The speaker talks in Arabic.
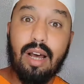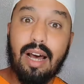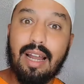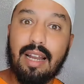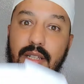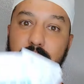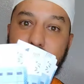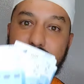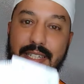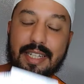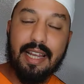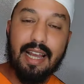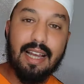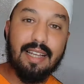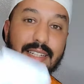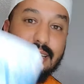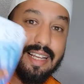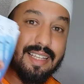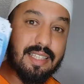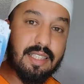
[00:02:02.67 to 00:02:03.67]
الغرض بغى شي
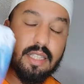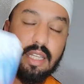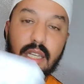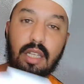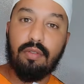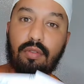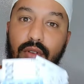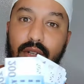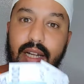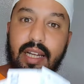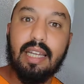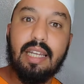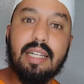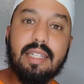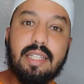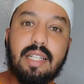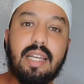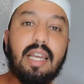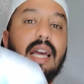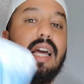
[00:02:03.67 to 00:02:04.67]
حاجه هز التليفون
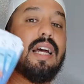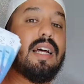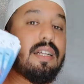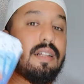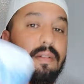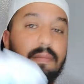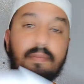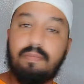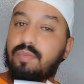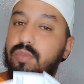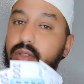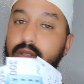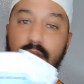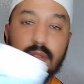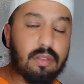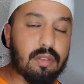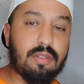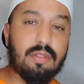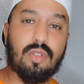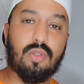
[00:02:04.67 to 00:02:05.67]
عيط لي
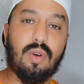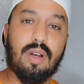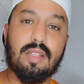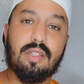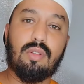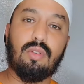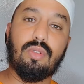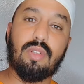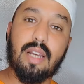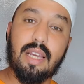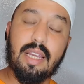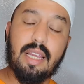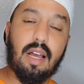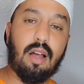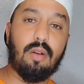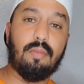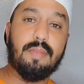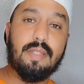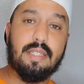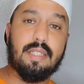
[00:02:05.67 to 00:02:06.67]
نتواصلوا
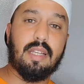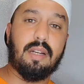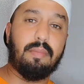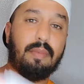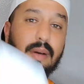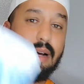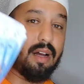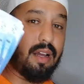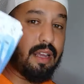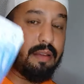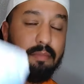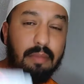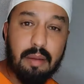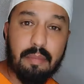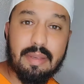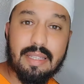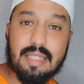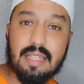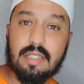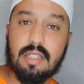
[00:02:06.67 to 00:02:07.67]
دغيا بالزربه اما
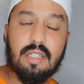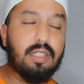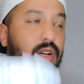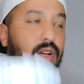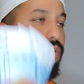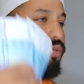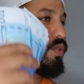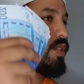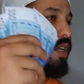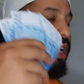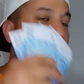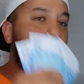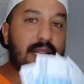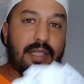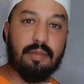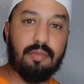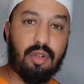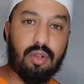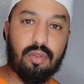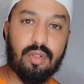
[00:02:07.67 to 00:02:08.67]
ميساجات اخوتي عا
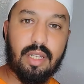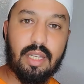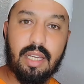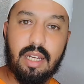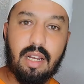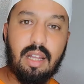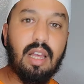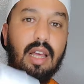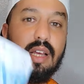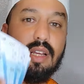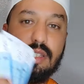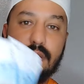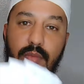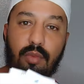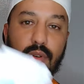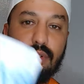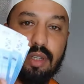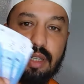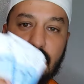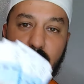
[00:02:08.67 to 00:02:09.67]
سمحوا لي
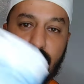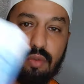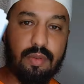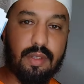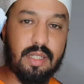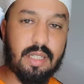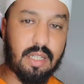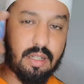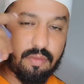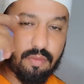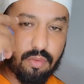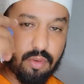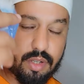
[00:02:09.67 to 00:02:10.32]
سمحوا لي وبزاف